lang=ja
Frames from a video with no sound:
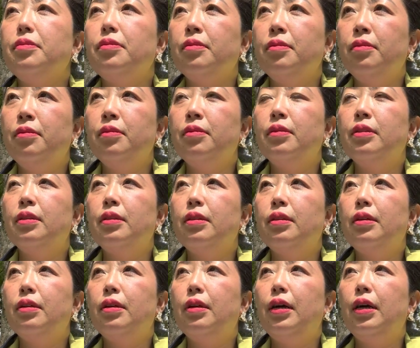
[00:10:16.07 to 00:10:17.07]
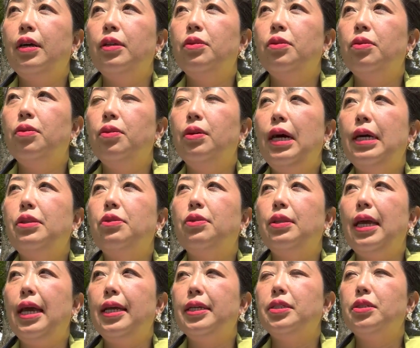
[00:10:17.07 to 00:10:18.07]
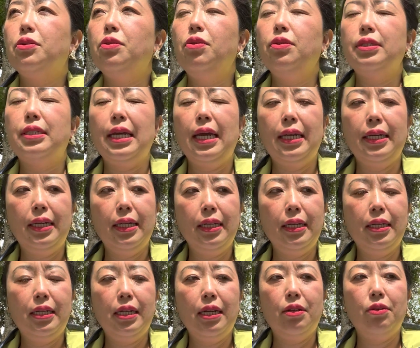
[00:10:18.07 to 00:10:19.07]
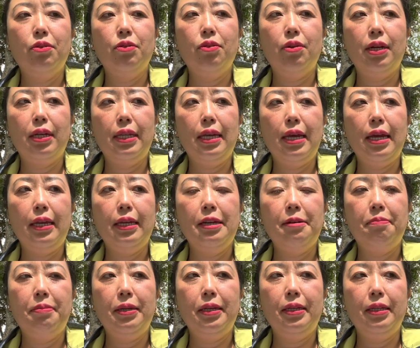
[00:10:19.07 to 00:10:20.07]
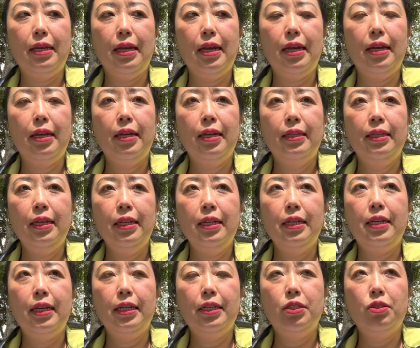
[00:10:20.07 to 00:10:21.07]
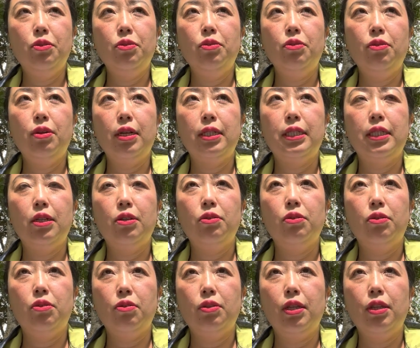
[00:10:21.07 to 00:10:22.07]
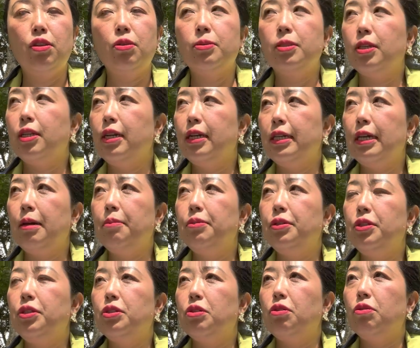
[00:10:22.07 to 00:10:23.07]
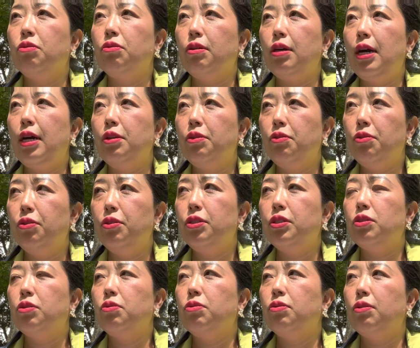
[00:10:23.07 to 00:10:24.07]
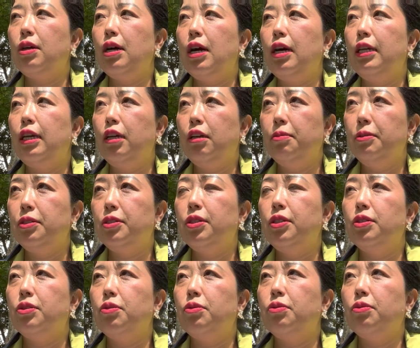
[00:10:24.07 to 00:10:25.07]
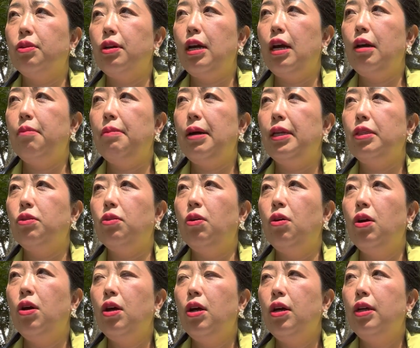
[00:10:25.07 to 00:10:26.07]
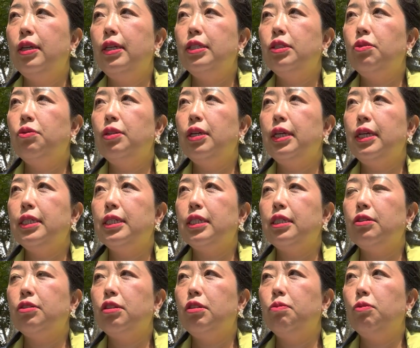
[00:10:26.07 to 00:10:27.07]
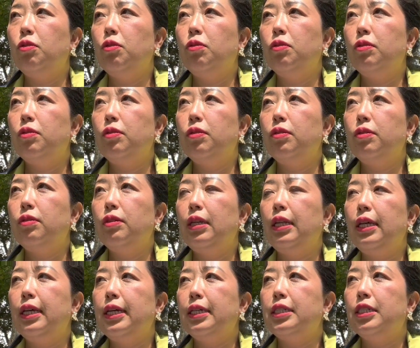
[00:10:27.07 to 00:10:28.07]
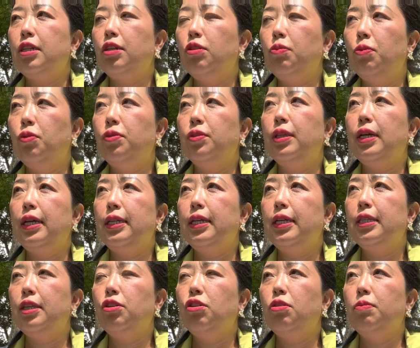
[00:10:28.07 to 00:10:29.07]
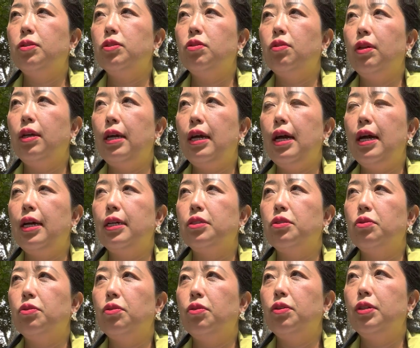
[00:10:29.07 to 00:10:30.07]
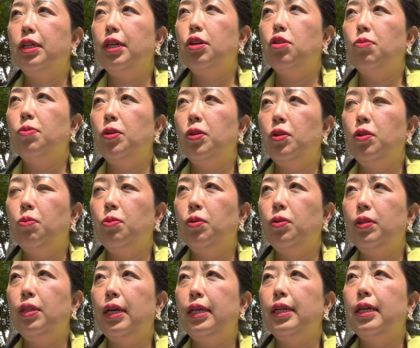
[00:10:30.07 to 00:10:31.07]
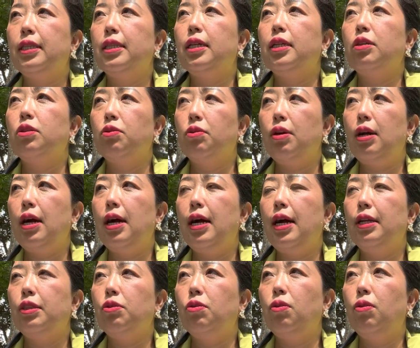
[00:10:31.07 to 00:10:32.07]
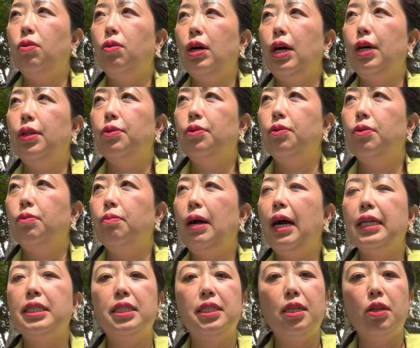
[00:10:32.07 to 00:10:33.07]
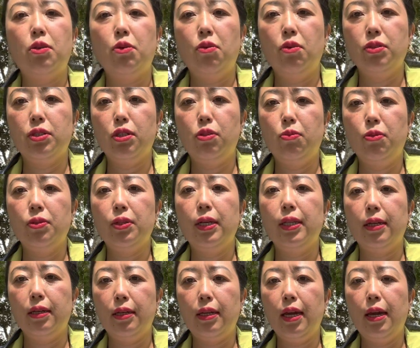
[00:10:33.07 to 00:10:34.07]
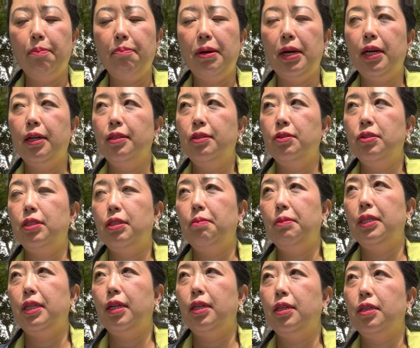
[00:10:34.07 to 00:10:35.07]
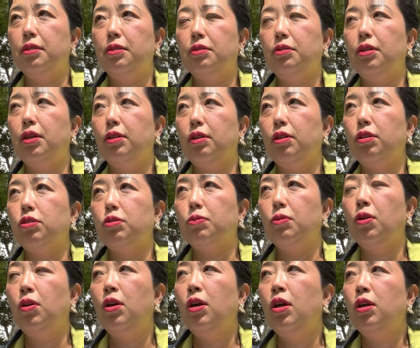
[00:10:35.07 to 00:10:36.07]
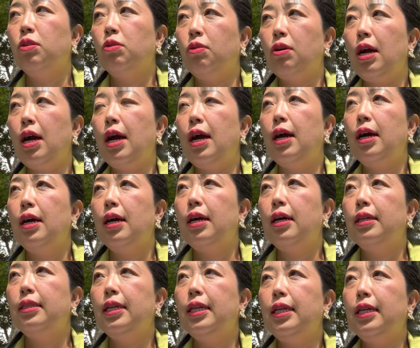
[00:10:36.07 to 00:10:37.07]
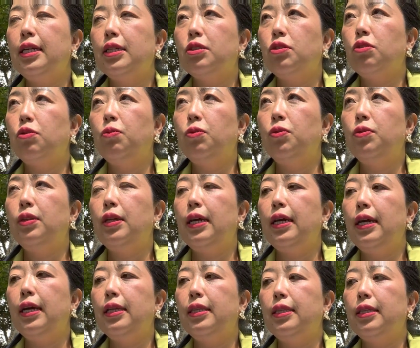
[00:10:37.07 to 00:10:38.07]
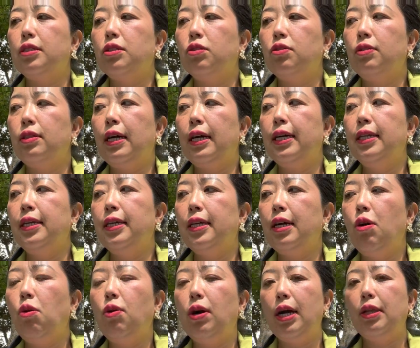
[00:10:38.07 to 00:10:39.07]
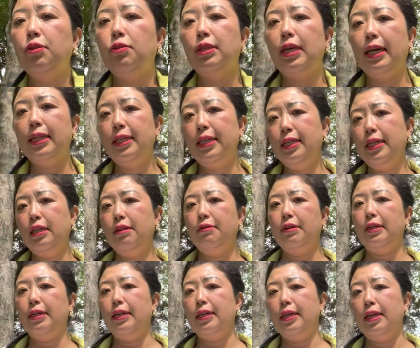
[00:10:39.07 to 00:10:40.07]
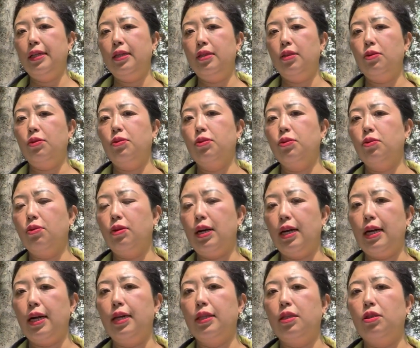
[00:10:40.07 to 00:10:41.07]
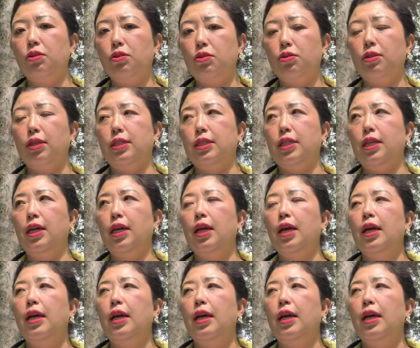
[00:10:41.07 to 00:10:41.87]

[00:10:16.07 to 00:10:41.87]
うん、あの、あとね、すごい最近来てるのがね、やっぱりね、何か依存とかしてる人、例えばそれがギャンブル依存とか、アルコール依存とか、薬物依存とか、まああと、依存だけじゃなくても、何かしらの問題ね、例えばそれが、その、引きこもりの問題だったりとか、あと、あの、まあ、8050問題だっけまあ、ニュースで見たりするけど、私も。とか、何かその問題があって、その、なかなか他の他人には言えないっていうことを抱えてる人たち。